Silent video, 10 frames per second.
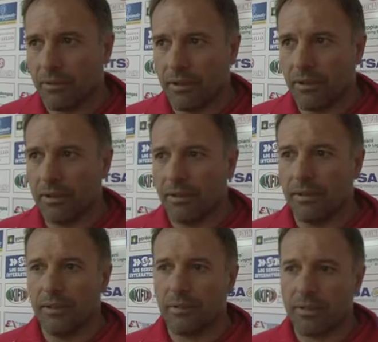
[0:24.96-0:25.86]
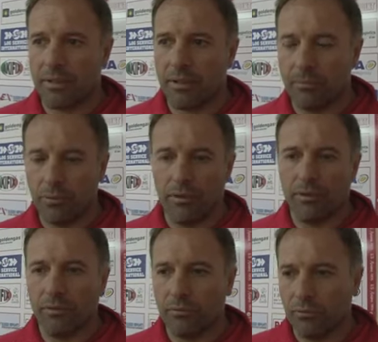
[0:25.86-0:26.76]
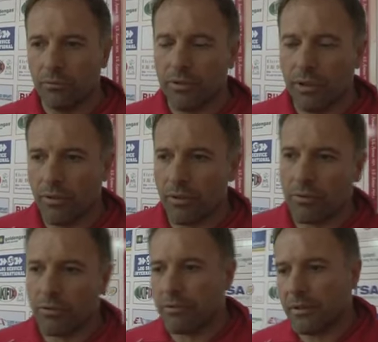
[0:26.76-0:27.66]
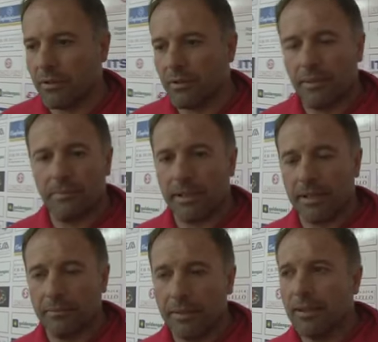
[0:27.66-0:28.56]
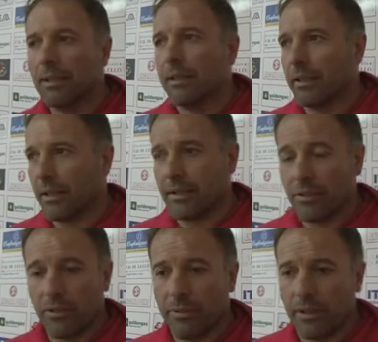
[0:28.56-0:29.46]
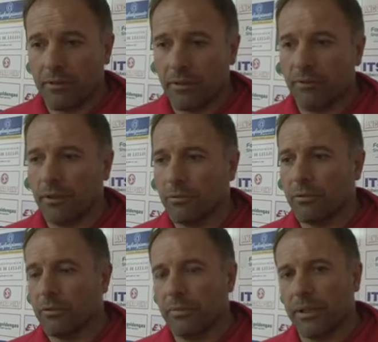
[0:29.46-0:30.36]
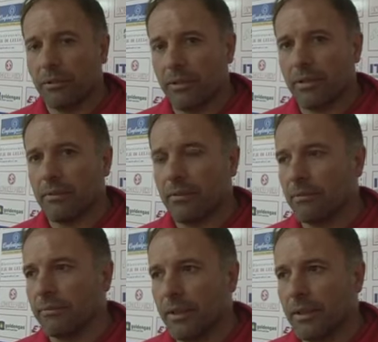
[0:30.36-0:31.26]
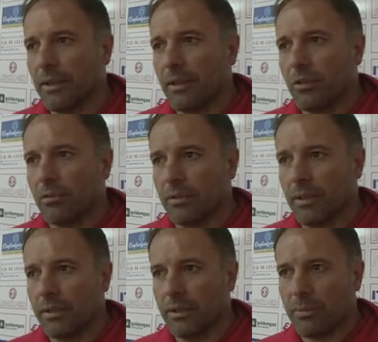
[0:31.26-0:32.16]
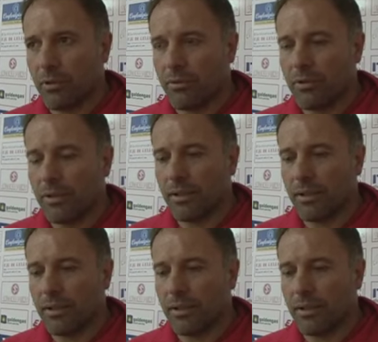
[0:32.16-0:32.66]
quindi questa sarebbe un'ulteriore soddisfazione perché i ragazzi se lo meritano, hanno fatto molto bene, quindi siamo contenti per come sono